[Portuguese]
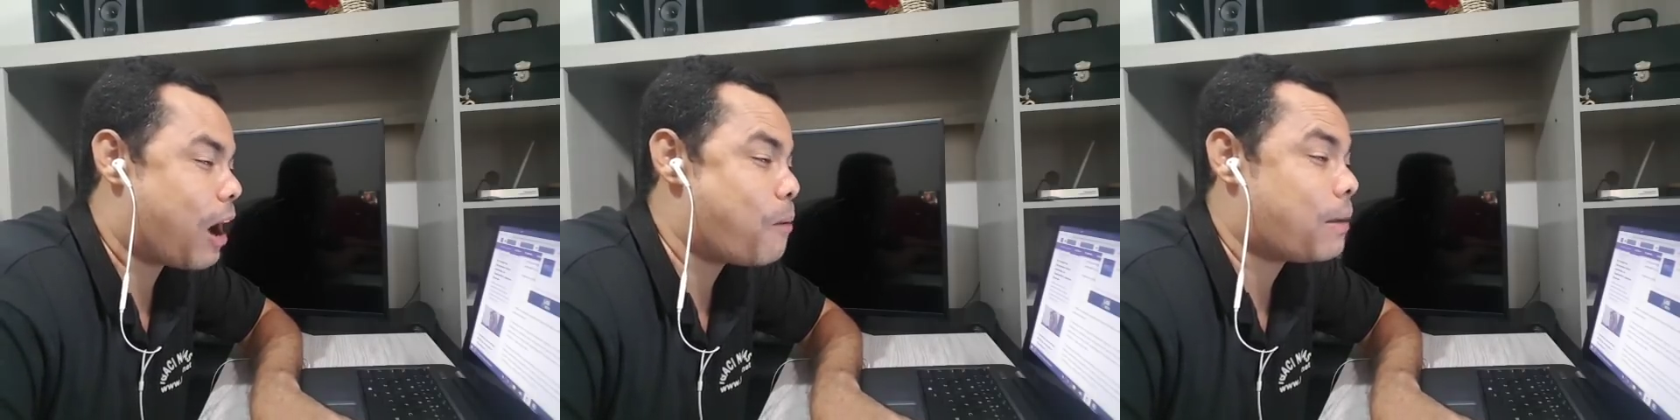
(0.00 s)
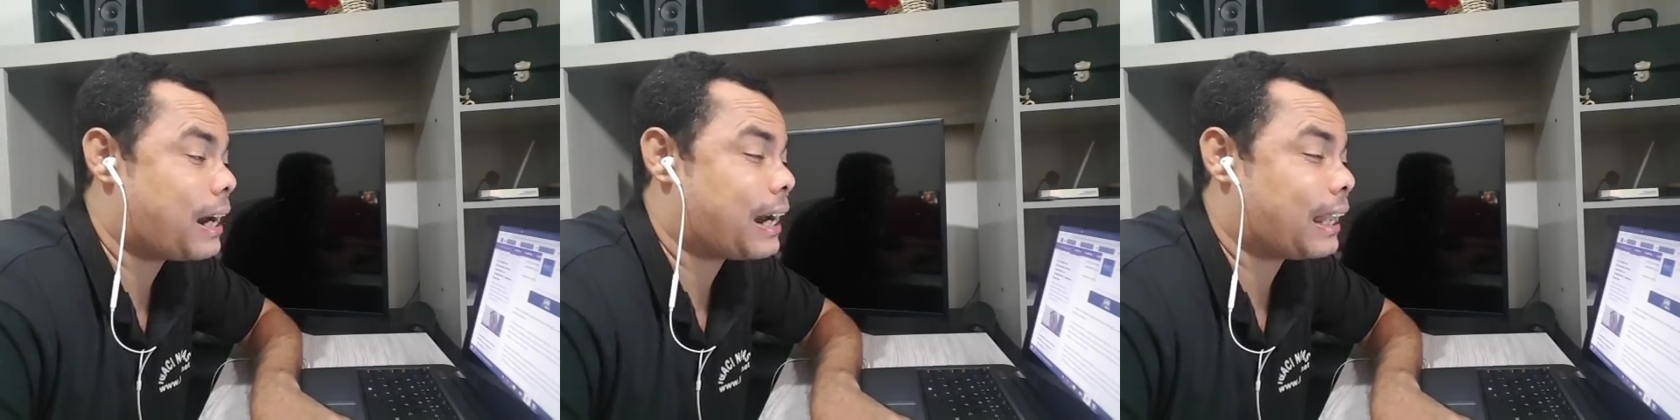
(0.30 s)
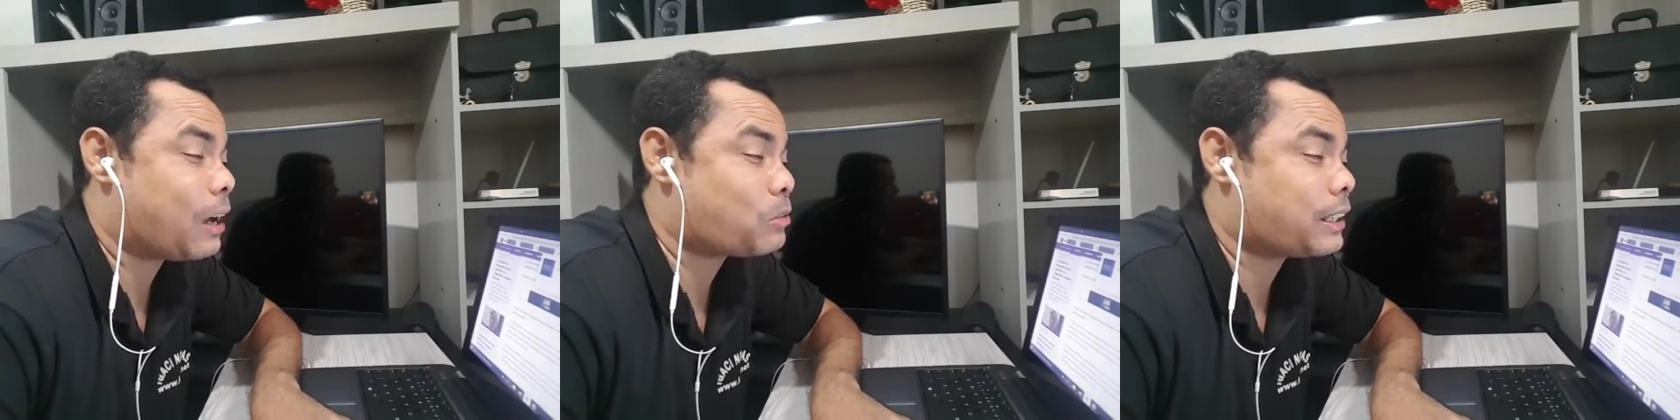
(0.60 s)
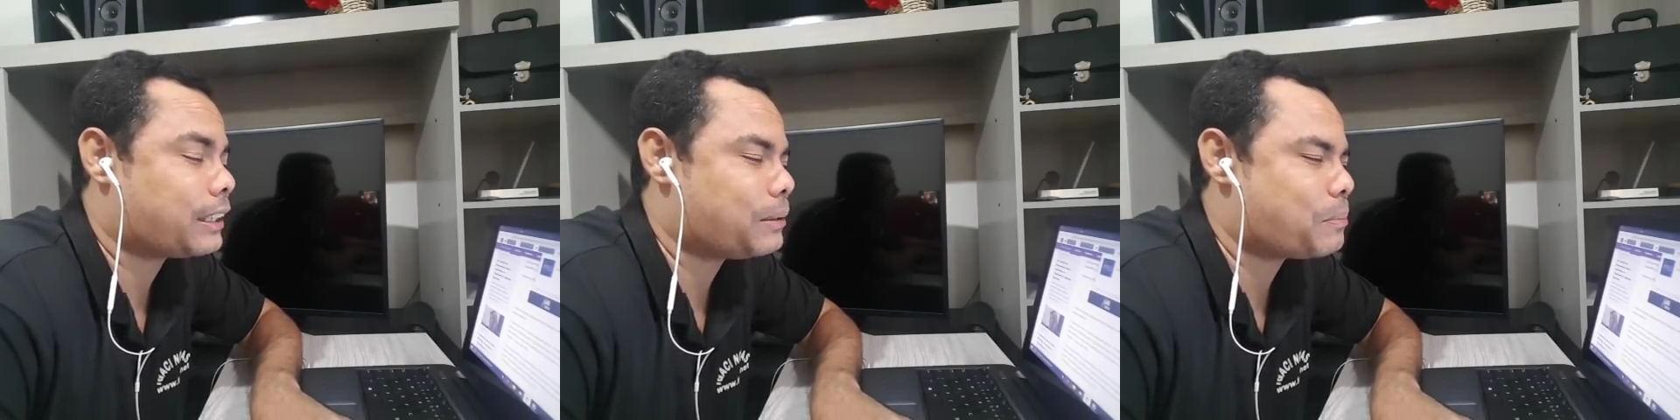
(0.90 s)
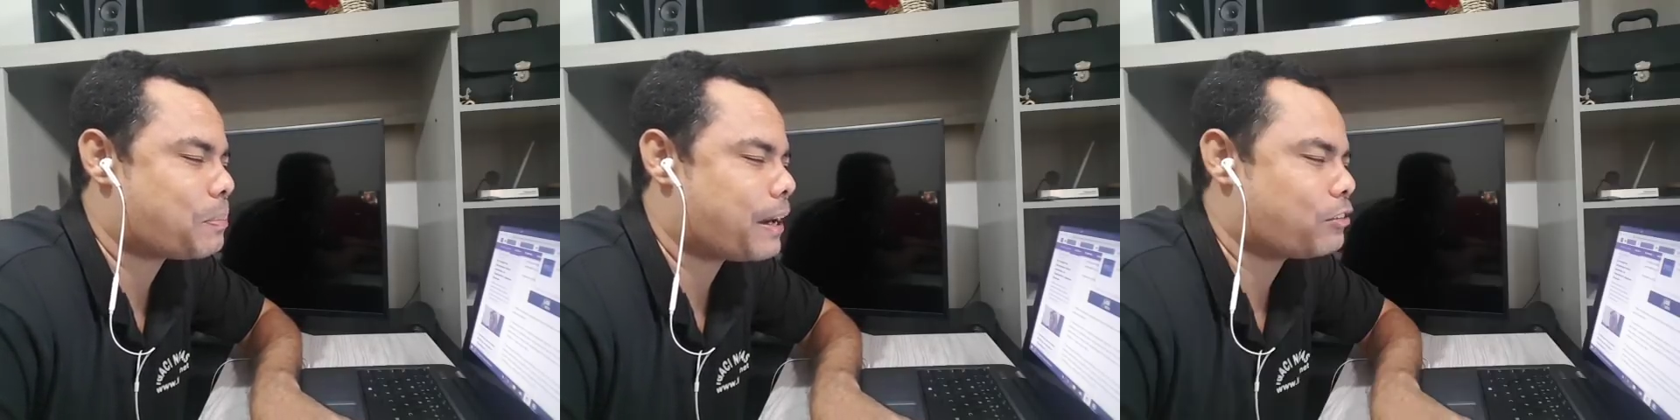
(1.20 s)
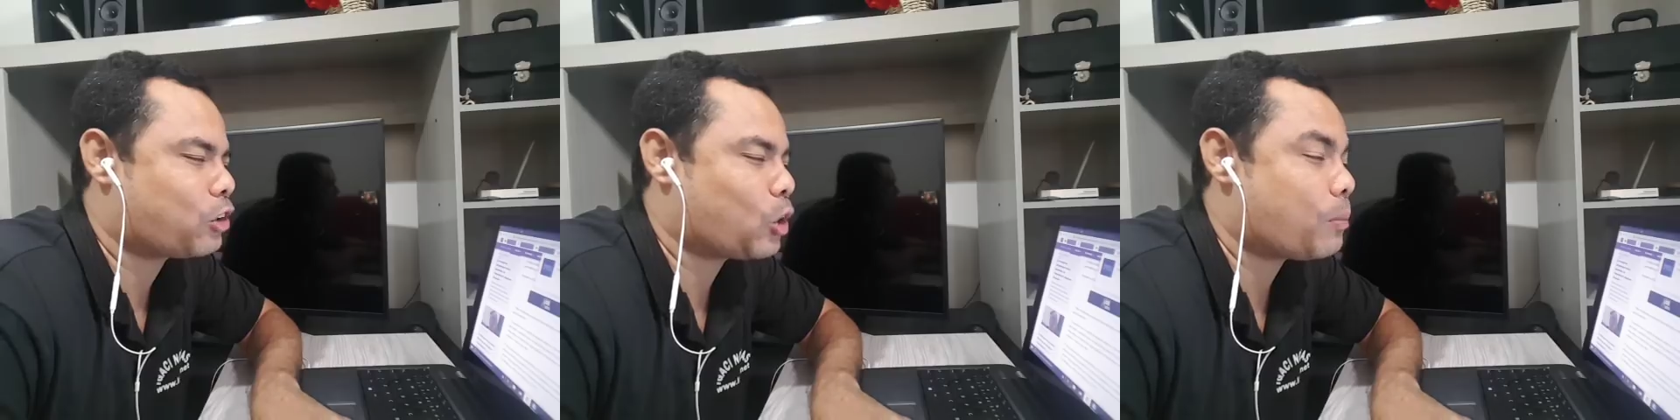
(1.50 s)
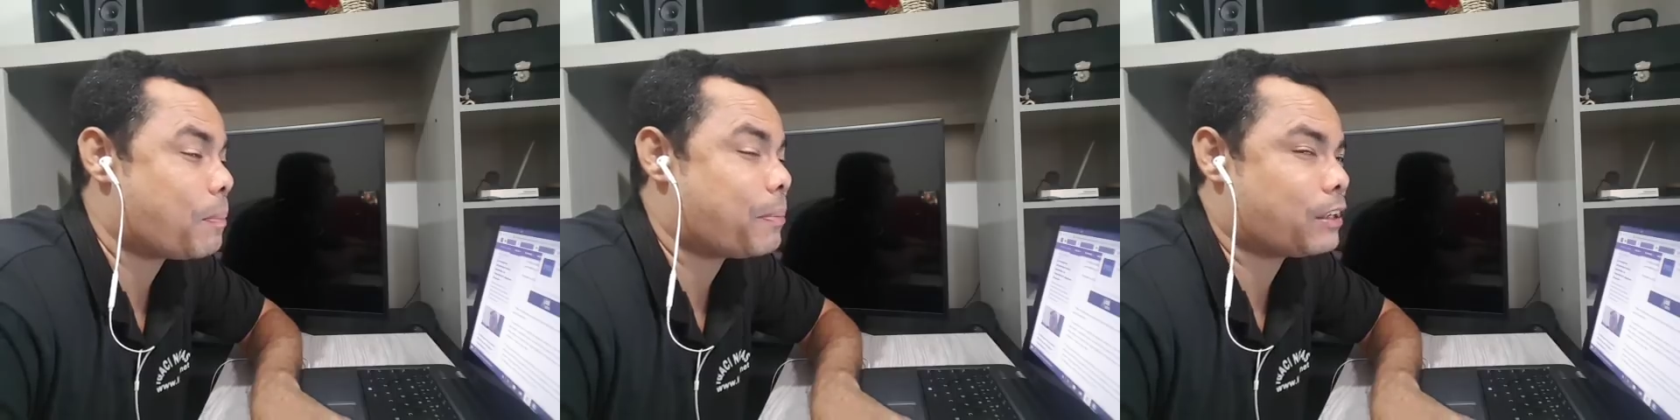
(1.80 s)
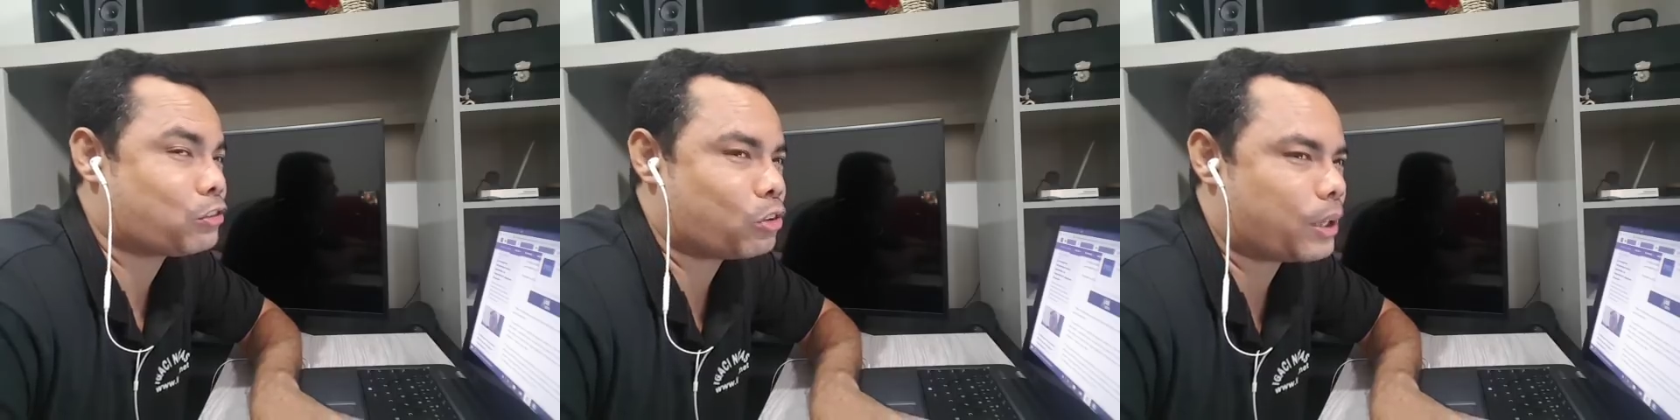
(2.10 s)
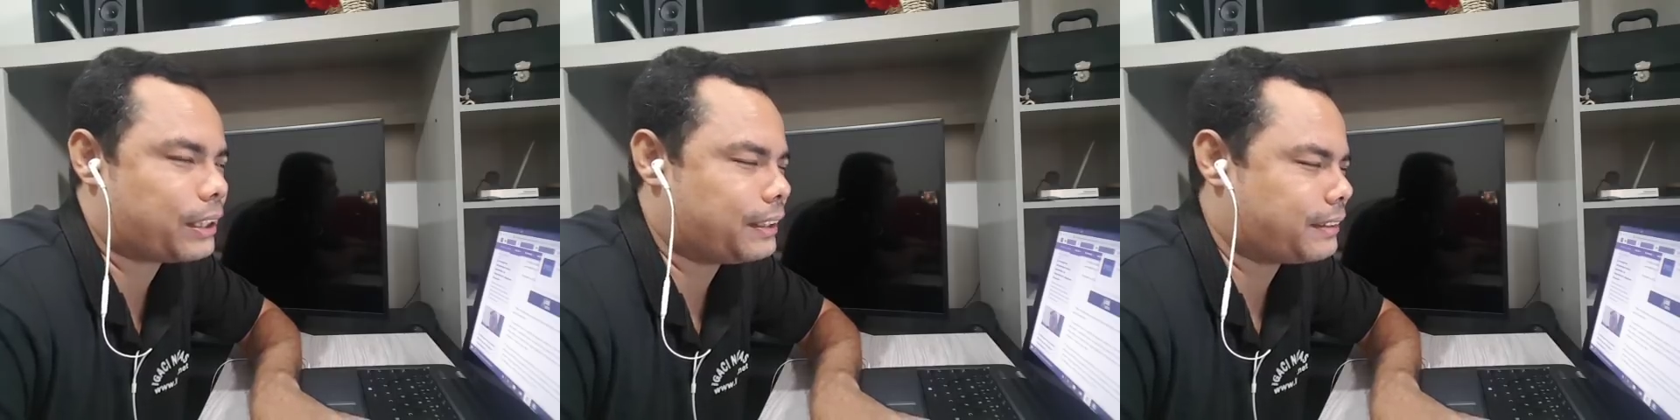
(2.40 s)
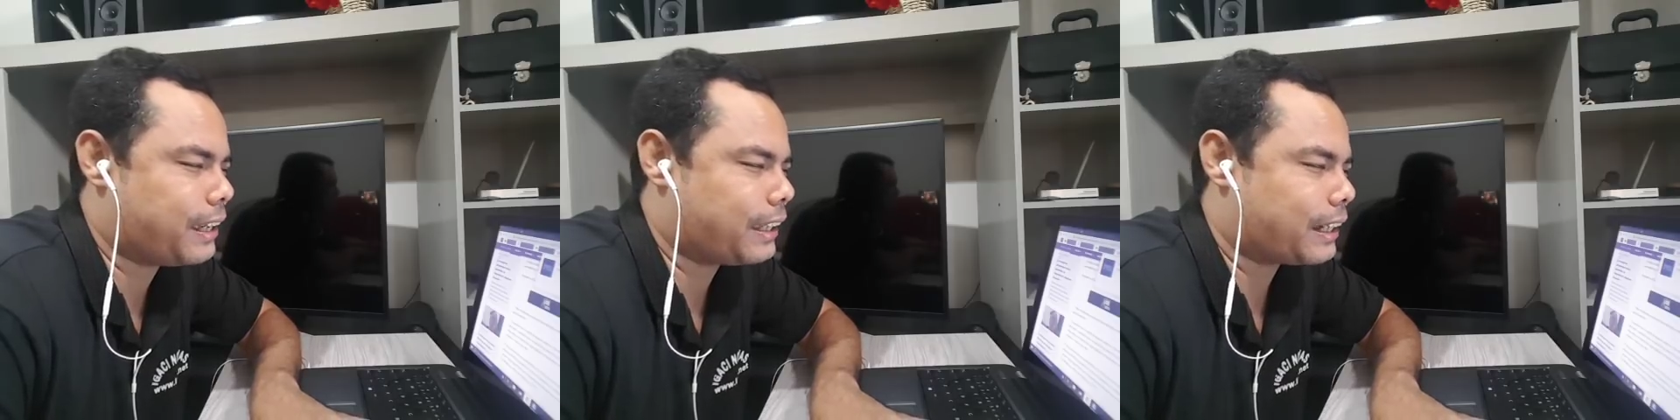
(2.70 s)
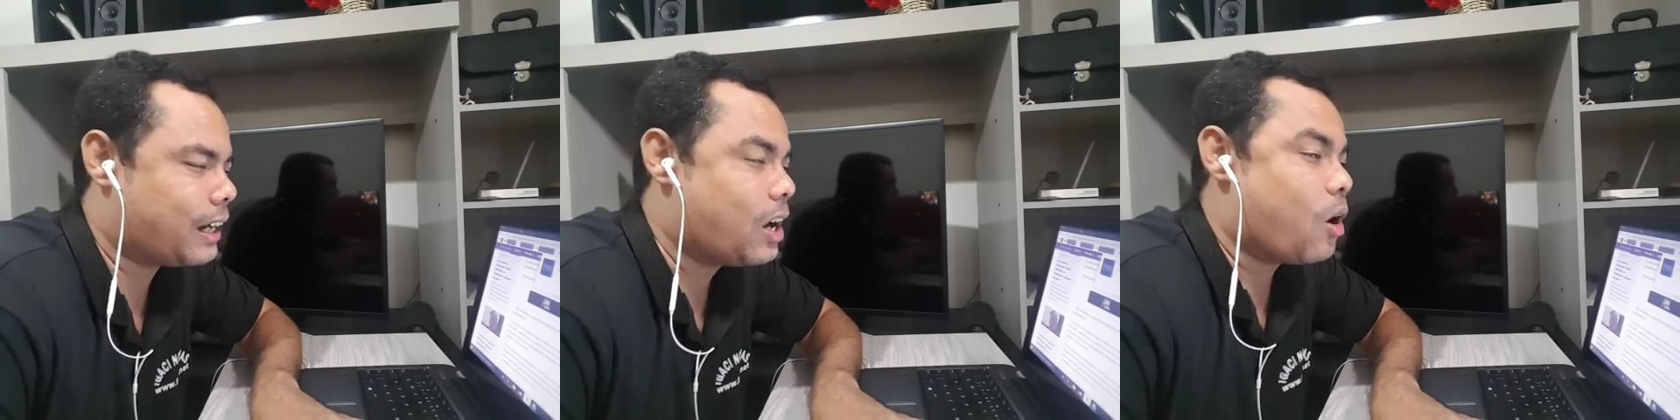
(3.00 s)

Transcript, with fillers: há uma cláusula que impede que uma pessoa que tenha